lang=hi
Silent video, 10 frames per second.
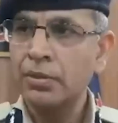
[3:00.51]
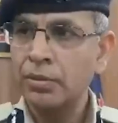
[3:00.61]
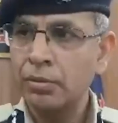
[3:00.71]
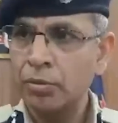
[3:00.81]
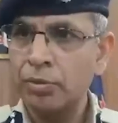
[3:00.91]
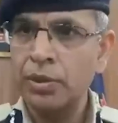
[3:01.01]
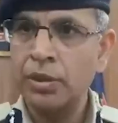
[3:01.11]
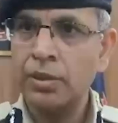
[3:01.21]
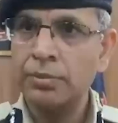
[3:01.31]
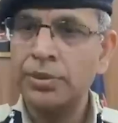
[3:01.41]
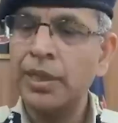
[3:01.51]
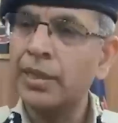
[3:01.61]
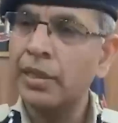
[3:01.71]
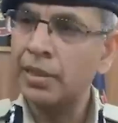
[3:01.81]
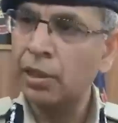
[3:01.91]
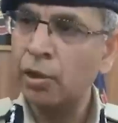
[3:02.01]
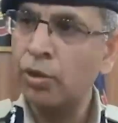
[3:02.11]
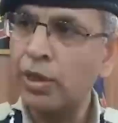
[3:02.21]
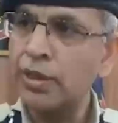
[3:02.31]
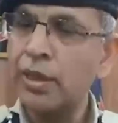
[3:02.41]
ज़्यादा श्रद्धालु
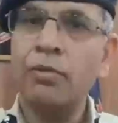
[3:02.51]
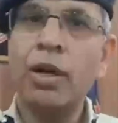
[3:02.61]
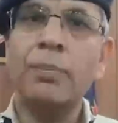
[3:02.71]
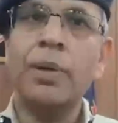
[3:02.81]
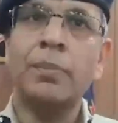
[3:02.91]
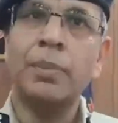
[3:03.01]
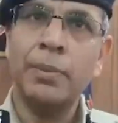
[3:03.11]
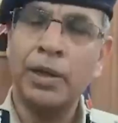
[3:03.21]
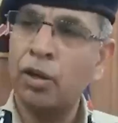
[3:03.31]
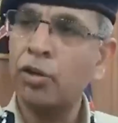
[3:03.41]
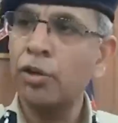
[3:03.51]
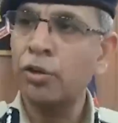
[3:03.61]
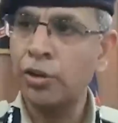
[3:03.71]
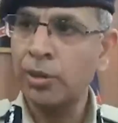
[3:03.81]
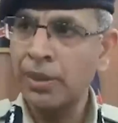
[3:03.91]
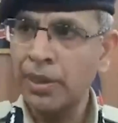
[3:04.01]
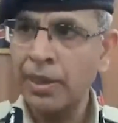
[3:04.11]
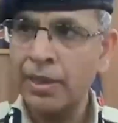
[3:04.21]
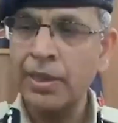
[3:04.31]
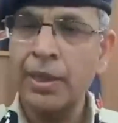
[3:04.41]
आते हैं वहाँ पर हमने महिलाओं की नियुक्ति भी की
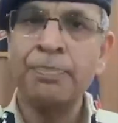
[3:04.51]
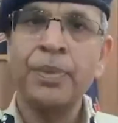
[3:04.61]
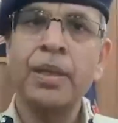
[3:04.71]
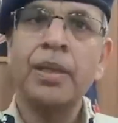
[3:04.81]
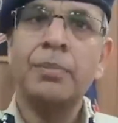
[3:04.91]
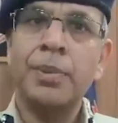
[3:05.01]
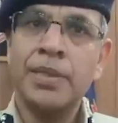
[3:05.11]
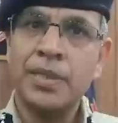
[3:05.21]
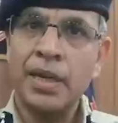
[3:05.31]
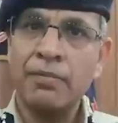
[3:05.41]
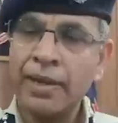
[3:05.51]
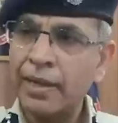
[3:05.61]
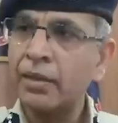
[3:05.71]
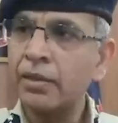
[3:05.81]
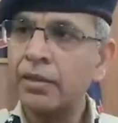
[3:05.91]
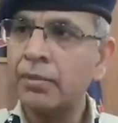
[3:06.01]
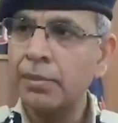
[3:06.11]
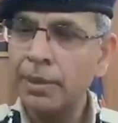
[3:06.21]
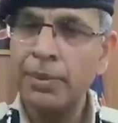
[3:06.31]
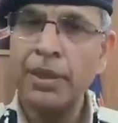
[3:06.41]
गई है पी वैन
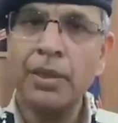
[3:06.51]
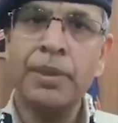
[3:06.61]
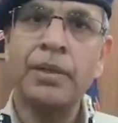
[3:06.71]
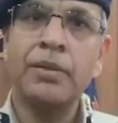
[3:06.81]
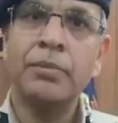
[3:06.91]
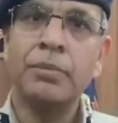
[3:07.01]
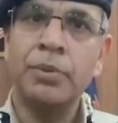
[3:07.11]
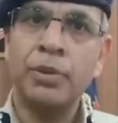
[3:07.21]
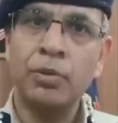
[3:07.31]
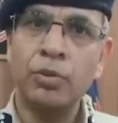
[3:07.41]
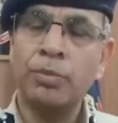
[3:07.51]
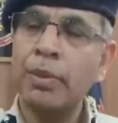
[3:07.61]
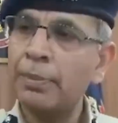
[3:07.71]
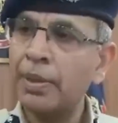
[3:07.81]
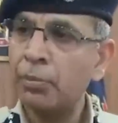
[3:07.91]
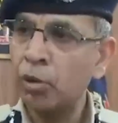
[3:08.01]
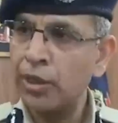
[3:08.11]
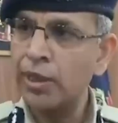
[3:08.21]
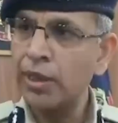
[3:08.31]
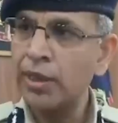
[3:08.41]
में भी हमने रूट मैपिंग
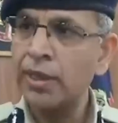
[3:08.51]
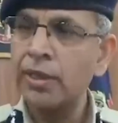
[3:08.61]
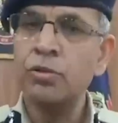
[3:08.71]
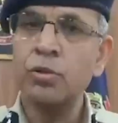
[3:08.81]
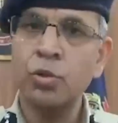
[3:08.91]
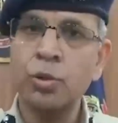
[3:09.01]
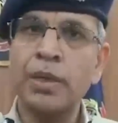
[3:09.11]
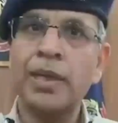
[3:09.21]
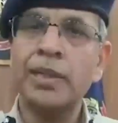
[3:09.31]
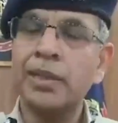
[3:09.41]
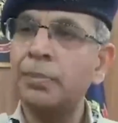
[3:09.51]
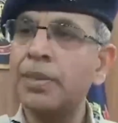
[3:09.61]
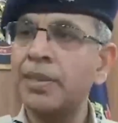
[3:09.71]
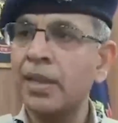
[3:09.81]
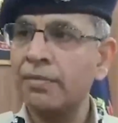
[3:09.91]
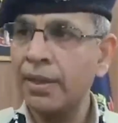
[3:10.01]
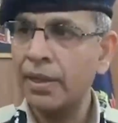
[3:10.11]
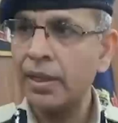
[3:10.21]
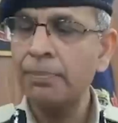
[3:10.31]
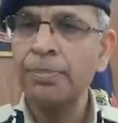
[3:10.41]
प्लॉटिंग की है कि उस रूट पर कितनी पी वैन
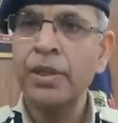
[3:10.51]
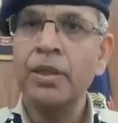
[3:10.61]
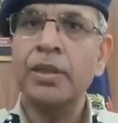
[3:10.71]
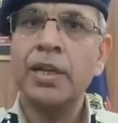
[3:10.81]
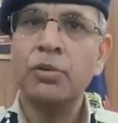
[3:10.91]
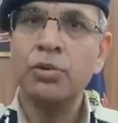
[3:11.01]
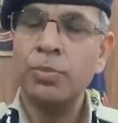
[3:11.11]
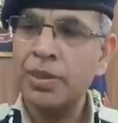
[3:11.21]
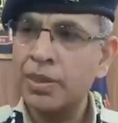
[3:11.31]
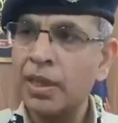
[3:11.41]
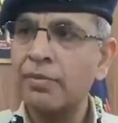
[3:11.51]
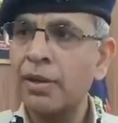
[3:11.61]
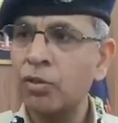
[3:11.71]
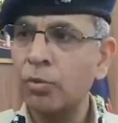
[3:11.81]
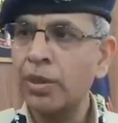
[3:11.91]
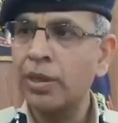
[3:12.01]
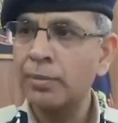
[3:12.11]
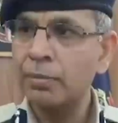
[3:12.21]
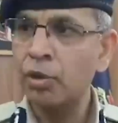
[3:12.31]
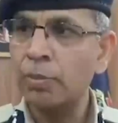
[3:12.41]
है ताकि उन पी वैन को भी
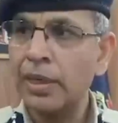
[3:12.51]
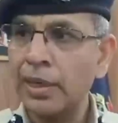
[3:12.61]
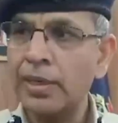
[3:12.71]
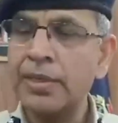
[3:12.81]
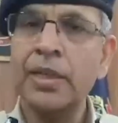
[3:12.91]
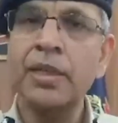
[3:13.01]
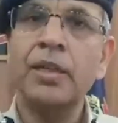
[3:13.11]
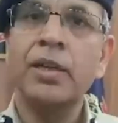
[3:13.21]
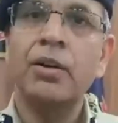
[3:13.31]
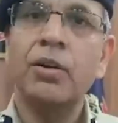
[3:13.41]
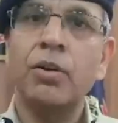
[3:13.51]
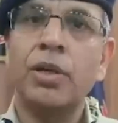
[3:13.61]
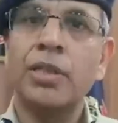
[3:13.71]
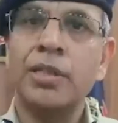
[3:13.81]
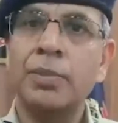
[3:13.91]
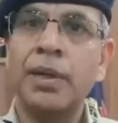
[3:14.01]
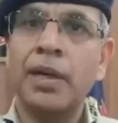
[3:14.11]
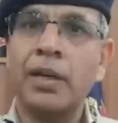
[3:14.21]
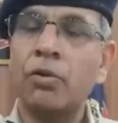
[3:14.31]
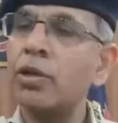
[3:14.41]
अलर्ट मोड में रखा जाए और किसी
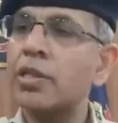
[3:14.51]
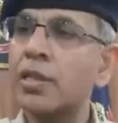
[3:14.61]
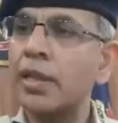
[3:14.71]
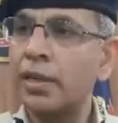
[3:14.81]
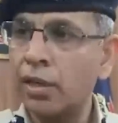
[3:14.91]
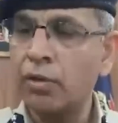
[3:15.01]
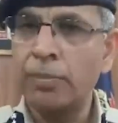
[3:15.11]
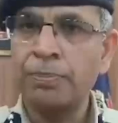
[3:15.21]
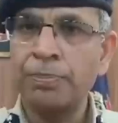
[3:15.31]
प्रकार का कोई इंसिडेंट ना हो